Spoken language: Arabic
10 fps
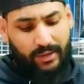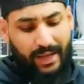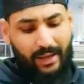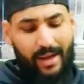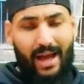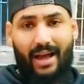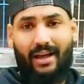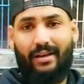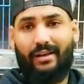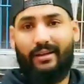ده يا
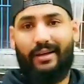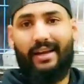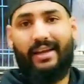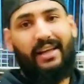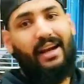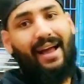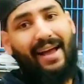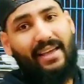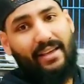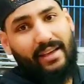جماعه غير الجير
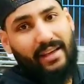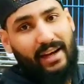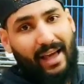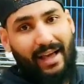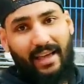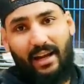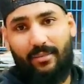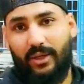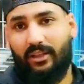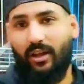الحي الجير الحي
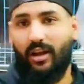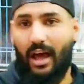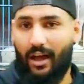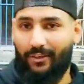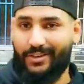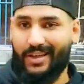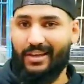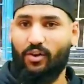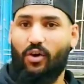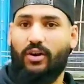اللي بيطلع
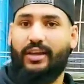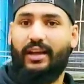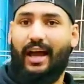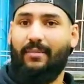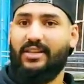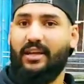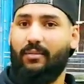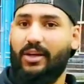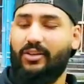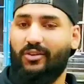زي نار كده عامل زي
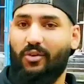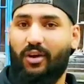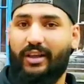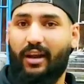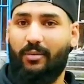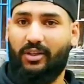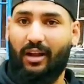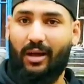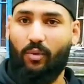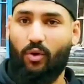ميه النار كده
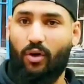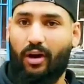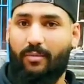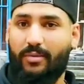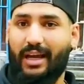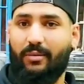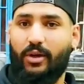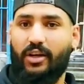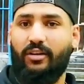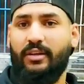بيطلع بخار لما بيجي عليه
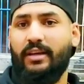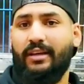ميه